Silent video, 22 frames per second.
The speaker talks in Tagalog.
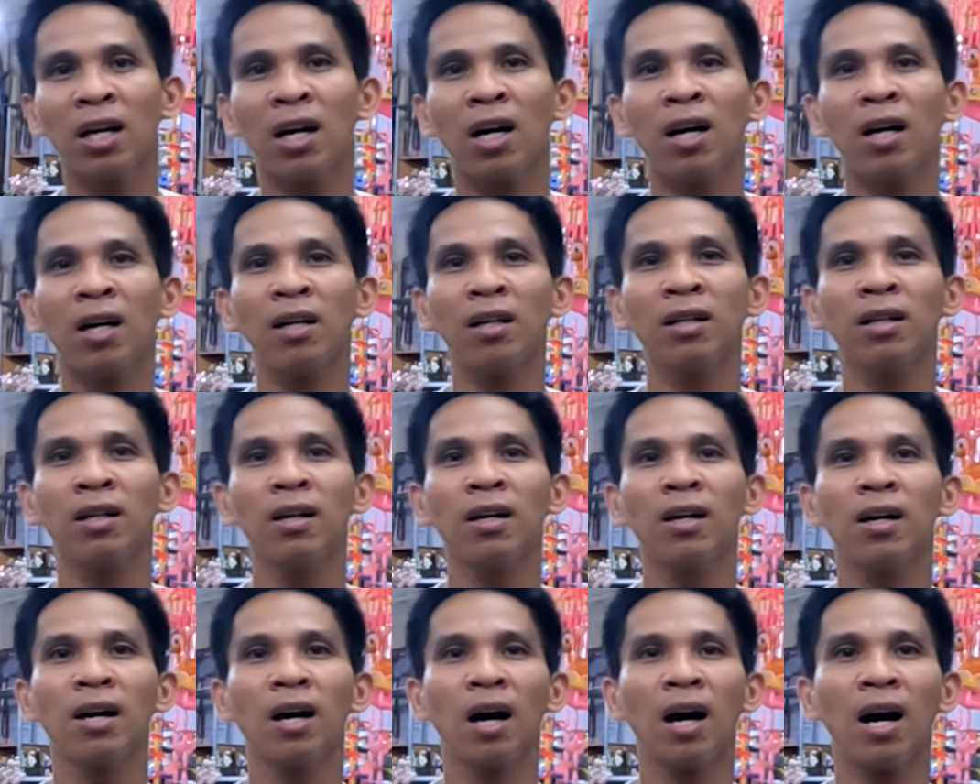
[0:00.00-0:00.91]
And,
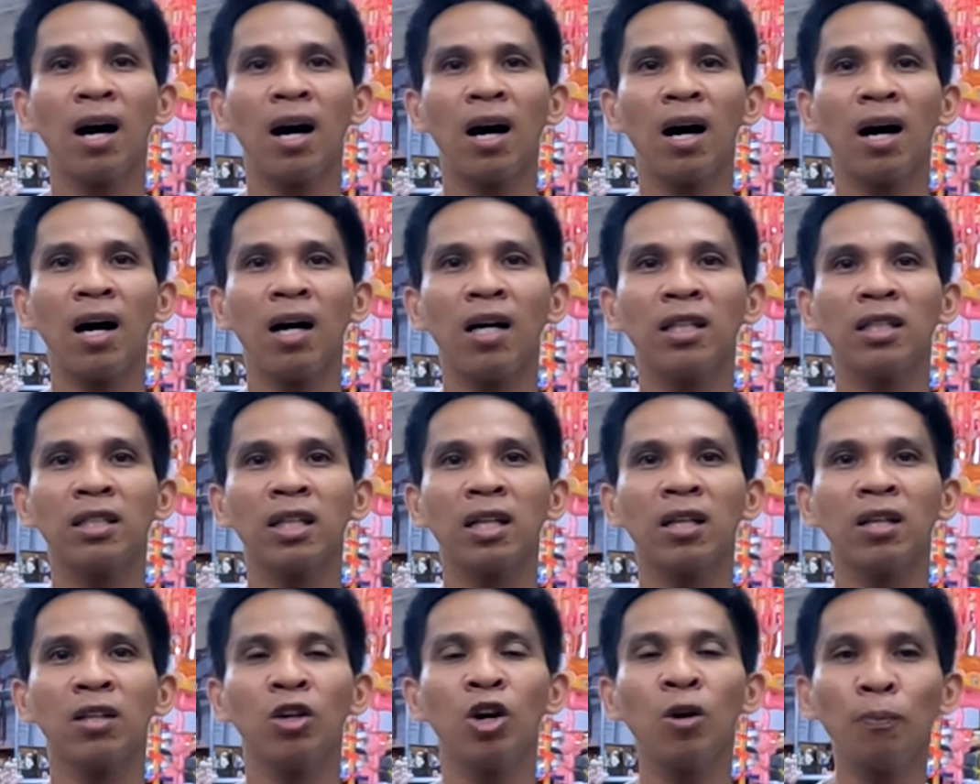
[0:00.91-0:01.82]
uh,
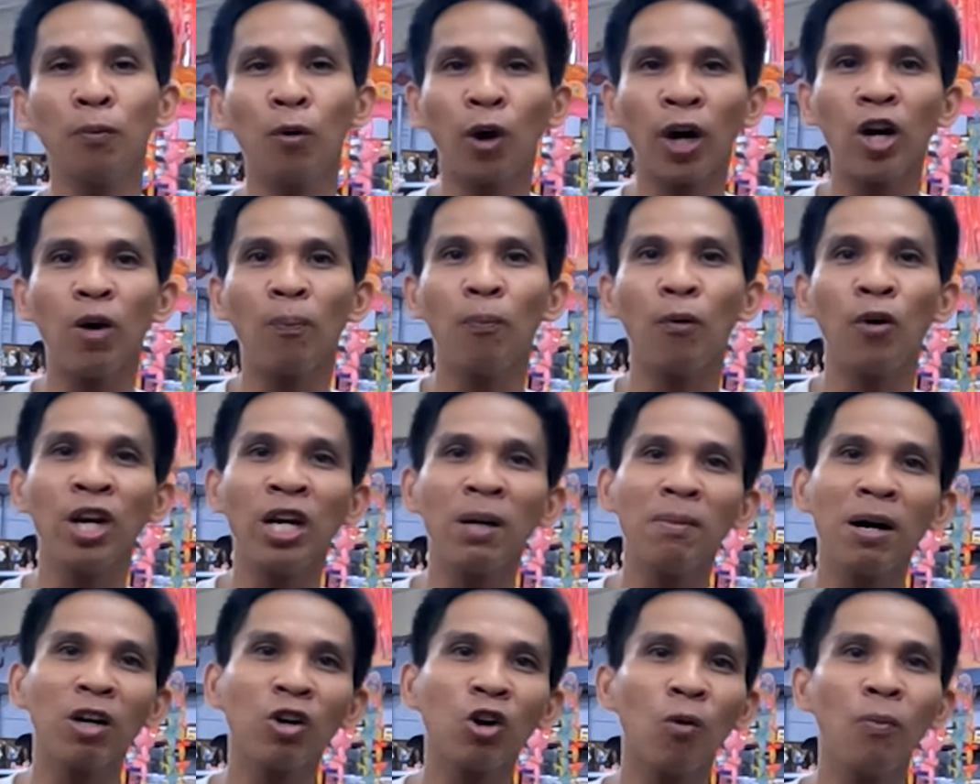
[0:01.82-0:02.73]
doon po kayo
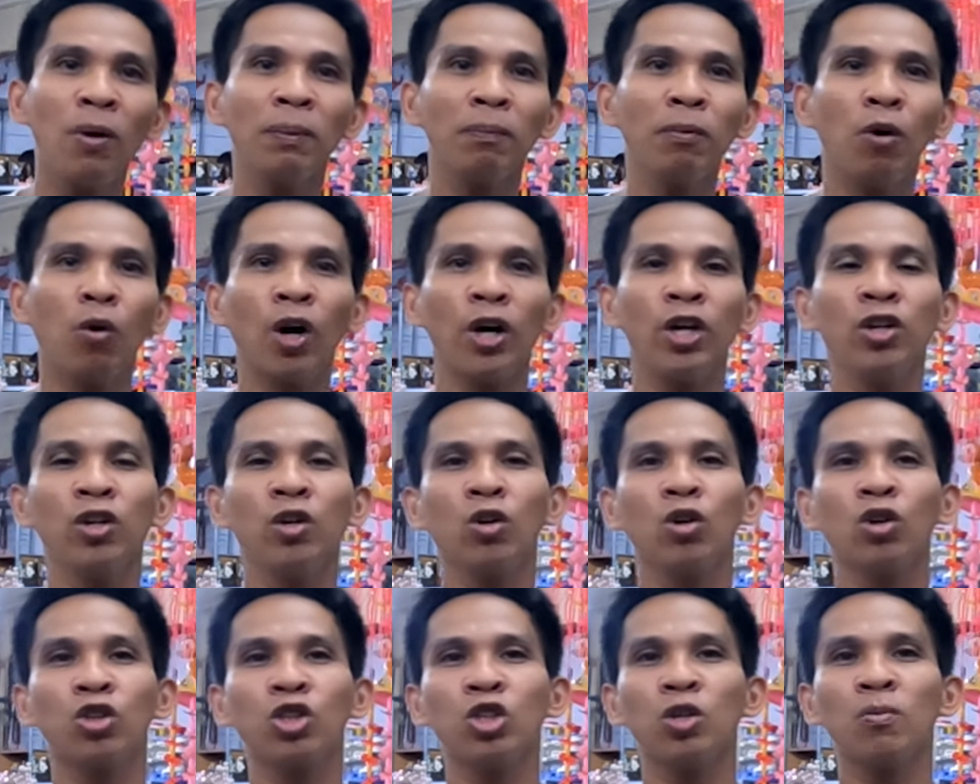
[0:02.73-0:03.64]
pwedeng mag-comment po kung ano
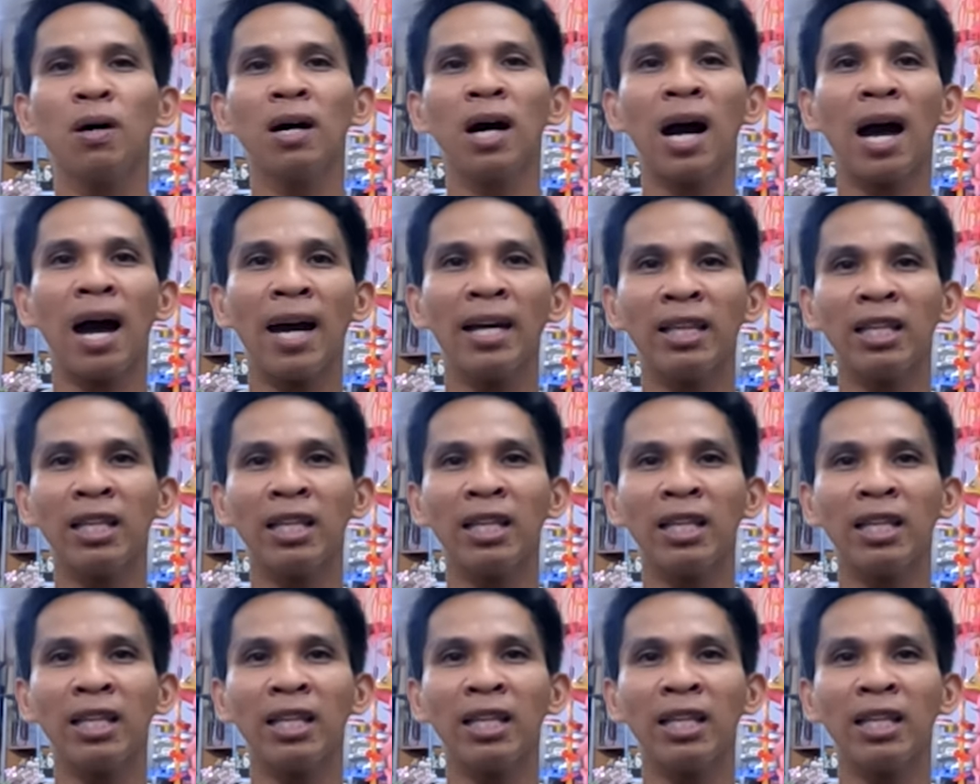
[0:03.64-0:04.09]
yung gusto yung mga